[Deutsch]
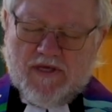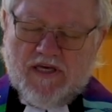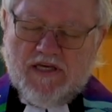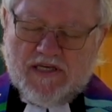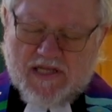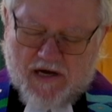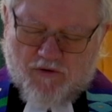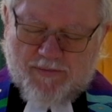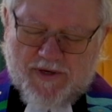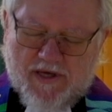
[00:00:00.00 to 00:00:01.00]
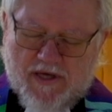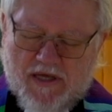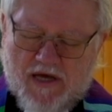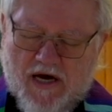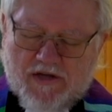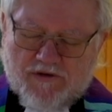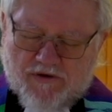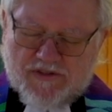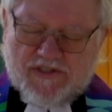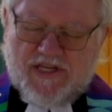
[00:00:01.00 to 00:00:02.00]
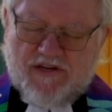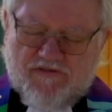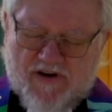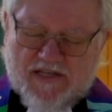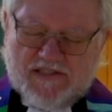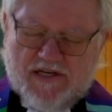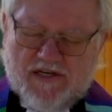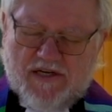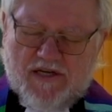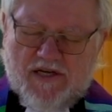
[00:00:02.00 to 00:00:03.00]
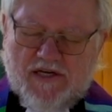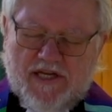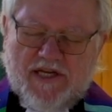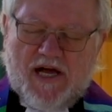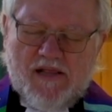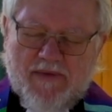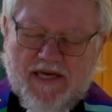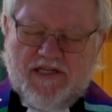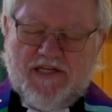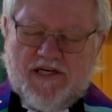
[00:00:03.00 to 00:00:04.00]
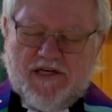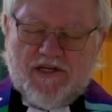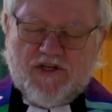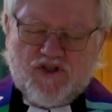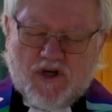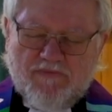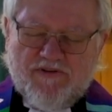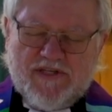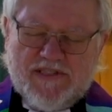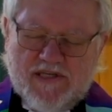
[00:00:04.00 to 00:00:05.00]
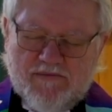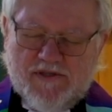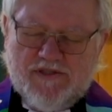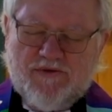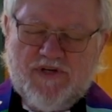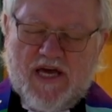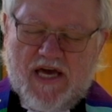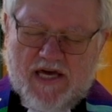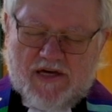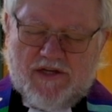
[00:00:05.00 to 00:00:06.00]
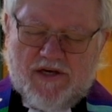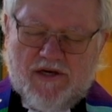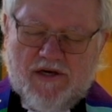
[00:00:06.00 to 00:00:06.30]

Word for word: Ich glaube an Gott, den Vater, den Allmächtigen, den Schöpfer des Himmels und der Erde.